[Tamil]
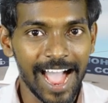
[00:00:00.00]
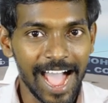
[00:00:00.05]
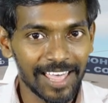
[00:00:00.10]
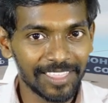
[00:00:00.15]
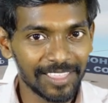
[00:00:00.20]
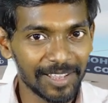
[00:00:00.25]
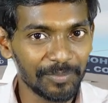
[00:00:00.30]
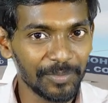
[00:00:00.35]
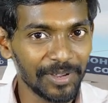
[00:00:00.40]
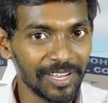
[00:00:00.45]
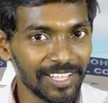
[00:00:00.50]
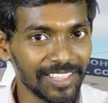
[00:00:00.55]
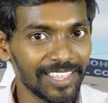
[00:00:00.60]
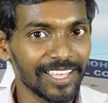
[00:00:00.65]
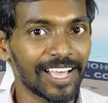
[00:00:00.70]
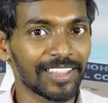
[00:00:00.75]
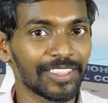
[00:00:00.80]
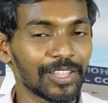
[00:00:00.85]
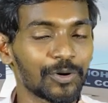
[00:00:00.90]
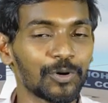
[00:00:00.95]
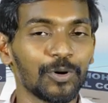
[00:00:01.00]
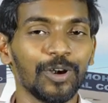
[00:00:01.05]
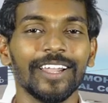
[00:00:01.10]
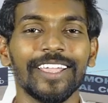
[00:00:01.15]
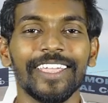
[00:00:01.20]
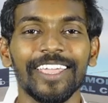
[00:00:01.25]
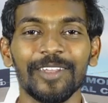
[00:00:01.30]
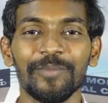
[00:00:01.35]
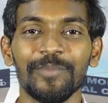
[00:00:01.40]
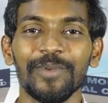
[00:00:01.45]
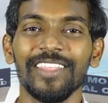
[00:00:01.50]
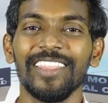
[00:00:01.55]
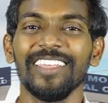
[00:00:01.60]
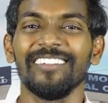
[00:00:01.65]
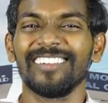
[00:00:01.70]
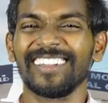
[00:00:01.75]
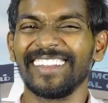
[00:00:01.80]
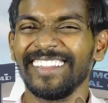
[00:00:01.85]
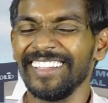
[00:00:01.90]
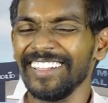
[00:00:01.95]
அதன் மீது அந்த கொள்கையின் மீது
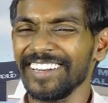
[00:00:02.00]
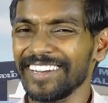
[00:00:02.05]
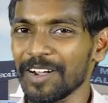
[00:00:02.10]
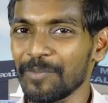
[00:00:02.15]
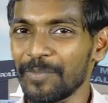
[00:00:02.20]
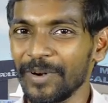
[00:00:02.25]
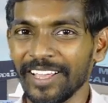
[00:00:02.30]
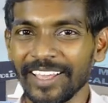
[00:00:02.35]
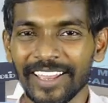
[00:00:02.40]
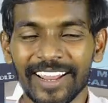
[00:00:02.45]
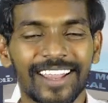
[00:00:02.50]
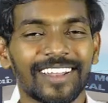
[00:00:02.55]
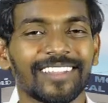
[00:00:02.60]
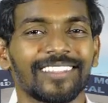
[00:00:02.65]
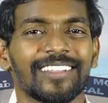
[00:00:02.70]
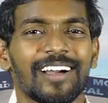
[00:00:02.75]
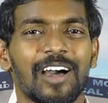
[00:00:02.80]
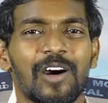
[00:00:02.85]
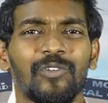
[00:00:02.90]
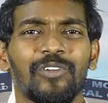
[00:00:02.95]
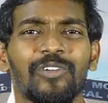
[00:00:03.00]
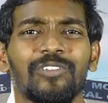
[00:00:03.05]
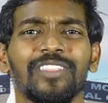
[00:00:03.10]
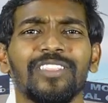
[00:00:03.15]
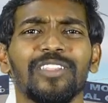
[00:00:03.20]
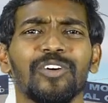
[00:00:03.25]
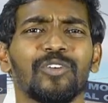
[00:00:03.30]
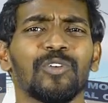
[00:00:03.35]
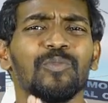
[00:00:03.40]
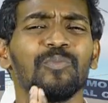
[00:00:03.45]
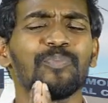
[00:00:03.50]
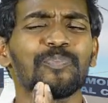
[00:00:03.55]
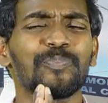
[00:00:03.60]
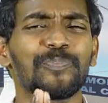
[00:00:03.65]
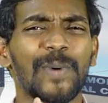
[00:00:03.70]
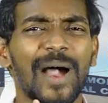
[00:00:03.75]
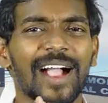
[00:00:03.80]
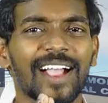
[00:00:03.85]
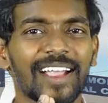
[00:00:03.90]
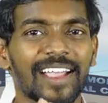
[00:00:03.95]
இவர் ஈர்க்கப்படுகிறார் அவர் வந்து ஒரு
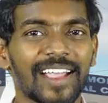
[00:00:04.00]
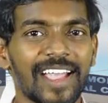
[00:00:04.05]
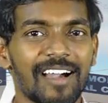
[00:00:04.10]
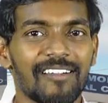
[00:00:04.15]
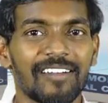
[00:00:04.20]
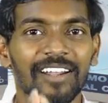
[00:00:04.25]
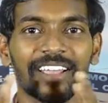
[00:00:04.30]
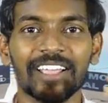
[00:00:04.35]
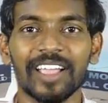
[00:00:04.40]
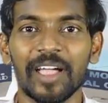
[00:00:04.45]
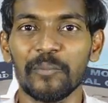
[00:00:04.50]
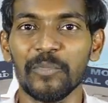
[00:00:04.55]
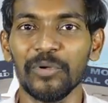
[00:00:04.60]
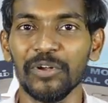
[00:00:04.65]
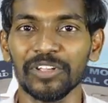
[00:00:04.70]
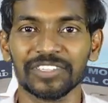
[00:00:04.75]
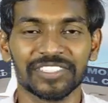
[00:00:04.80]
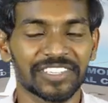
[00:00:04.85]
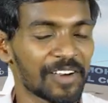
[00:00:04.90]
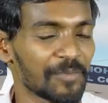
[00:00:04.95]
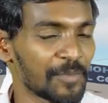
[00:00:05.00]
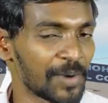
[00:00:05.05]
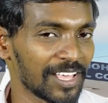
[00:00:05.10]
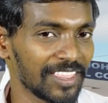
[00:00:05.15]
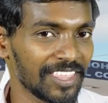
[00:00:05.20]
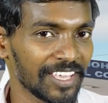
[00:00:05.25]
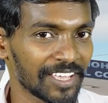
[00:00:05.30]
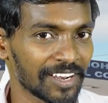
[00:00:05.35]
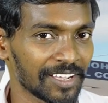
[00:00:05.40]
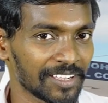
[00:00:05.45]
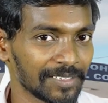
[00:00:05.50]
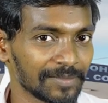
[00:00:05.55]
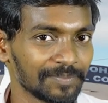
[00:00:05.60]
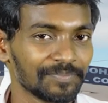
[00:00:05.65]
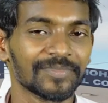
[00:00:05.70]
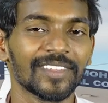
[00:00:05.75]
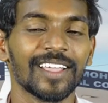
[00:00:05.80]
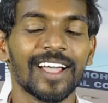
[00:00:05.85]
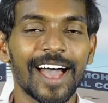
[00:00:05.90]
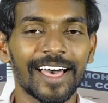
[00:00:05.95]
பக்காவான கம்யூனிஸ்டா மாற்றிக்கிறார்
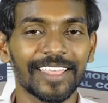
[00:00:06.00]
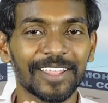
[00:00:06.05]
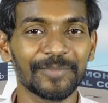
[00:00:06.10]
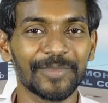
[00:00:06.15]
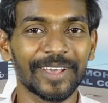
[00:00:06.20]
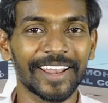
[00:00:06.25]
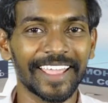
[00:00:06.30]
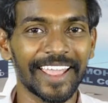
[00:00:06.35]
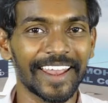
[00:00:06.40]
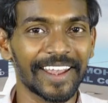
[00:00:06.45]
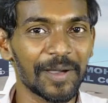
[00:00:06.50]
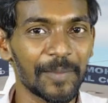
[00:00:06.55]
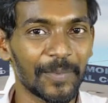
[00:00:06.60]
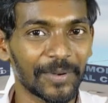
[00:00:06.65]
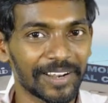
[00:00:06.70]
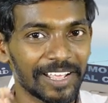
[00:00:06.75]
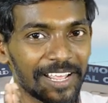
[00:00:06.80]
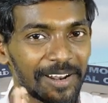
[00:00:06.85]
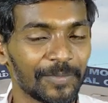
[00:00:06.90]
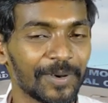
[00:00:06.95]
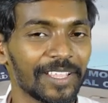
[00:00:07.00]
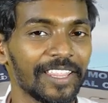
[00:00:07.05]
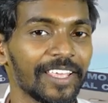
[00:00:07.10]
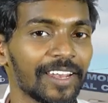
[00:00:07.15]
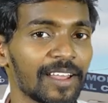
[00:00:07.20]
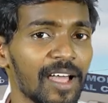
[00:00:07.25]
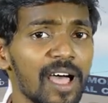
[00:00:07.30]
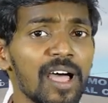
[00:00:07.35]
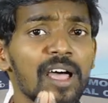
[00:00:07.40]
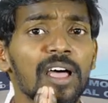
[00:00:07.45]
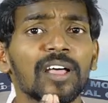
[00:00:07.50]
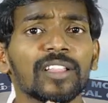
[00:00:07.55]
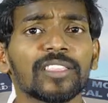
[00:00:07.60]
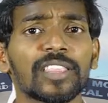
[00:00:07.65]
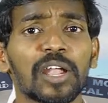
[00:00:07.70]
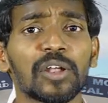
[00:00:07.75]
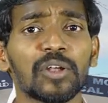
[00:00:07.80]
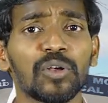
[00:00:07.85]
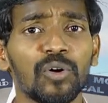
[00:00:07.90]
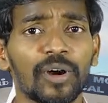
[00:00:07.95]
அதன் பிறகு என்ன பண்றாரு பார்த்தீங்கன்னா
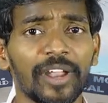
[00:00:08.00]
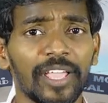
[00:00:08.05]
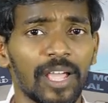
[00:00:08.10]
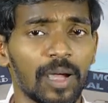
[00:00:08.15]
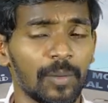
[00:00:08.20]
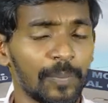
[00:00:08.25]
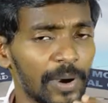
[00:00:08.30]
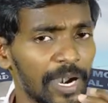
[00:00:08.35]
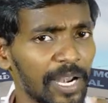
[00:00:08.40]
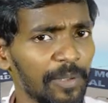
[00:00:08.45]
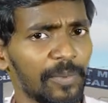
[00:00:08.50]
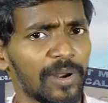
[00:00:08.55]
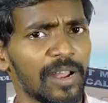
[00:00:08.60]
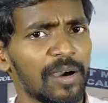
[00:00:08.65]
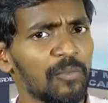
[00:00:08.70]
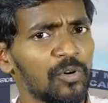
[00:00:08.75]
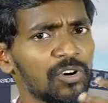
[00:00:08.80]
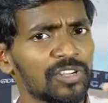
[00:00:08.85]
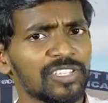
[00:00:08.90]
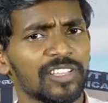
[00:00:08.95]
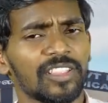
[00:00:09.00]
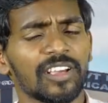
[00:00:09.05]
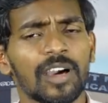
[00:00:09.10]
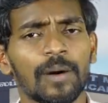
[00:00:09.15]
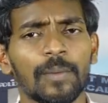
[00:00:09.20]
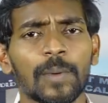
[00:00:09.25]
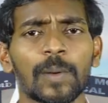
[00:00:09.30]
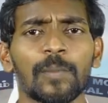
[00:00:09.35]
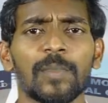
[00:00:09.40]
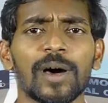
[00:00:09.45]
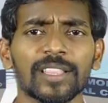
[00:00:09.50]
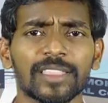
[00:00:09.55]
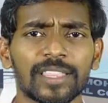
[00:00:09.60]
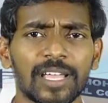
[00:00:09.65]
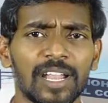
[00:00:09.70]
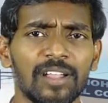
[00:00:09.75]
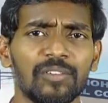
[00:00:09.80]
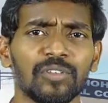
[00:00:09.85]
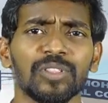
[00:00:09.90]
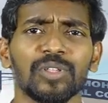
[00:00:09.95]
தன்னுடைய படிப்புலாம் முடிஞ்சதுக்கு அப்புறமா
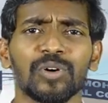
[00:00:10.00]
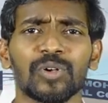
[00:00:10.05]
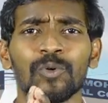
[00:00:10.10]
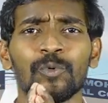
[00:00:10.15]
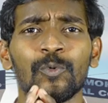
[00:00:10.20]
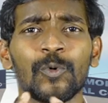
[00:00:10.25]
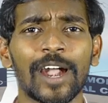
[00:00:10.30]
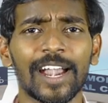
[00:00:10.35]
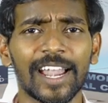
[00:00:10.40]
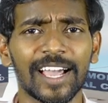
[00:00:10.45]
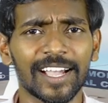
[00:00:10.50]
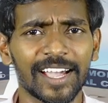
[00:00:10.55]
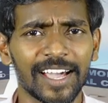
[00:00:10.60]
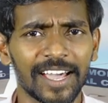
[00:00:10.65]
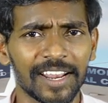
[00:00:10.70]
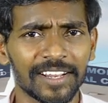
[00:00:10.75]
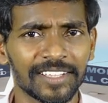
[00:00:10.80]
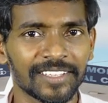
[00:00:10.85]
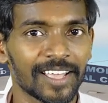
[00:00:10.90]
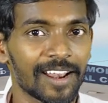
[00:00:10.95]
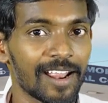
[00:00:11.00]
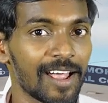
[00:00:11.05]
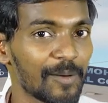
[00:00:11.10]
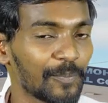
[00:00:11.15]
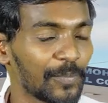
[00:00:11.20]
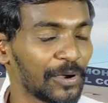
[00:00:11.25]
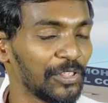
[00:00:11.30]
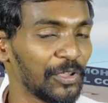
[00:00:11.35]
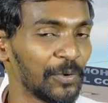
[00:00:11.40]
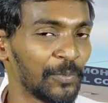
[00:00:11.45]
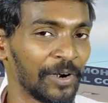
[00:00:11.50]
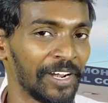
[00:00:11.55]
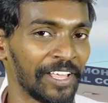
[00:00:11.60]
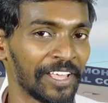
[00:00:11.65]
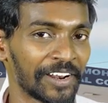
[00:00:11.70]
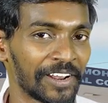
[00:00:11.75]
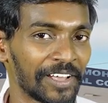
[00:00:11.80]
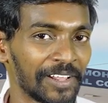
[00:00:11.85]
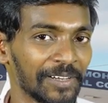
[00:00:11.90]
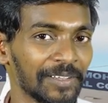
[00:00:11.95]
தன்னை வந்து ஒரு வழக்கறிஞராக பதிவு
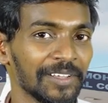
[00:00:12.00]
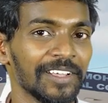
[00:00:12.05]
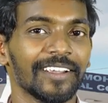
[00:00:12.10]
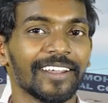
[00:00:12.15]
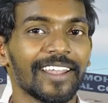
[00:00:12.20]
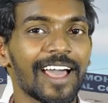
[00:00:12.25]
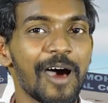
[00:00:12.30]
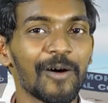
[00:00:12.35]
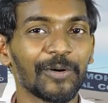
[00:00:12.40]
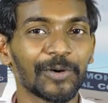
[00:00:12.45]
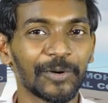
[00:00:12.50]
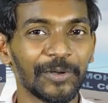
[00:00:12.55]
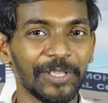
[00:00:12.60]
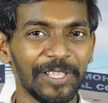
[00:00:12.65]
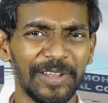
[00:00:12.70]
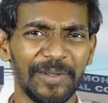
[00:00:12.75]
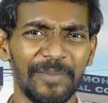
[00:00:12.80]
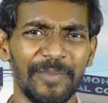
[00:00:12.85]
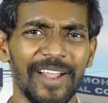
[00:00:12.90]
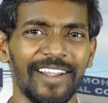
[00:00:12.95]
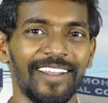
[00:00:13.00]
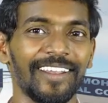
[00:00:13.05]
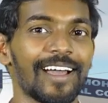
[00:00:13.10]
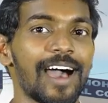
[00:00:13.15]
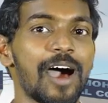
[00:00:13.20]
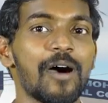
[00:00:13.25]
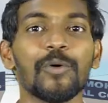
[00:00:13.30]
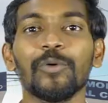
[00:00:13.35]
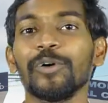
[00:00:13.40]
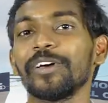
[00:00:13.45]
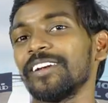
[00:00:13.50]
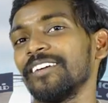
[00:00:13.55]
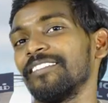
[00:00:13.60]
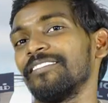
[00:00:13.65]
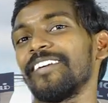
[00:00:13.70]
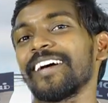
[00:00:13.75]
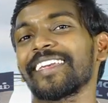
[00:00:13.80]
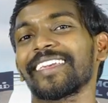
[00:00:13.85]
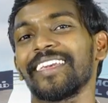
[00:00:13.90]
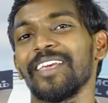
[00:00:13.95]
பண்ணிடுறாரு நான் ஒரு இனிமேட்டு நான் ஒரு
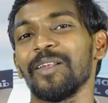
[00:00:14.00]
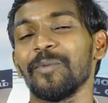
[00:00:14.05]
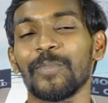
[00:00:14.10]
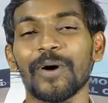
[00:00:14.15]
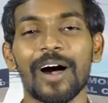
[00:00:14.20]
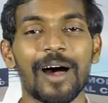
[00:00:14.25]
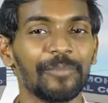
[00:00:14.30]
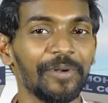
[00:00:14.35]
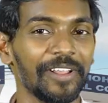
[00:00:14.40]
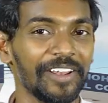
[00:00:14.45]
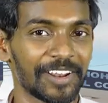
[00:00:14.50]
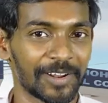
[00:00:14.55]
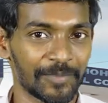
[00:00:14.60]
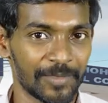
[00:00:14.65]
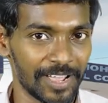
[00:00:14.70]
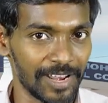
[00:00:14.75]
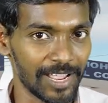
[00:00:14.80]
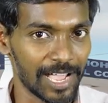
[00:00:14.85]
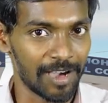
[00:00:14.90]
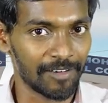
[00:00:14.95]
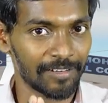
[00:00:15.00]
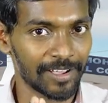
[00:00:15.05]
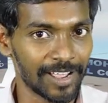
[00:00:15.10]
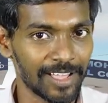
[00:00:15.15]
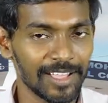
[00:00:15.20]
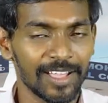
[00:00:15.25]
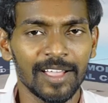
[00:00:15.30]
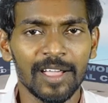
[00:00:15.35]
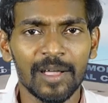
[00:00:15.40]
வக்கீல்பா அப்படின்ற மாதிரி அவரை